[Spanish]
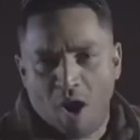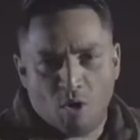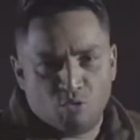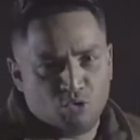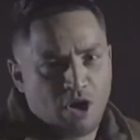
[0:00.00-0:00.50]

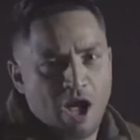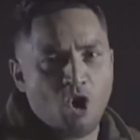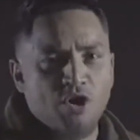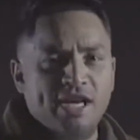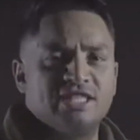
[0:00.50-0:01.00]
a un
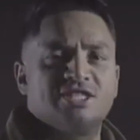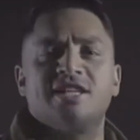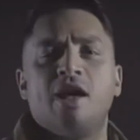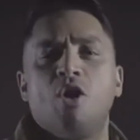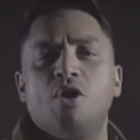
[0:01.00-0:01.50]
león en
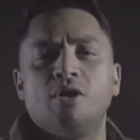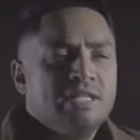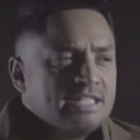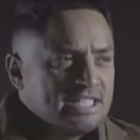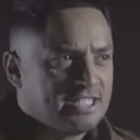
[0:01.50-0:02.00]
celos
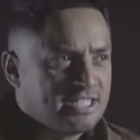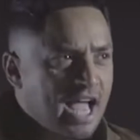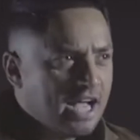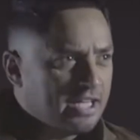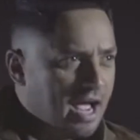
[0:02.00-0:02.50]
te
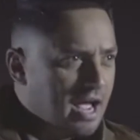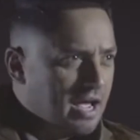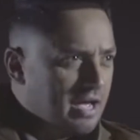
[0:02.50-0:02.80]
seguiré,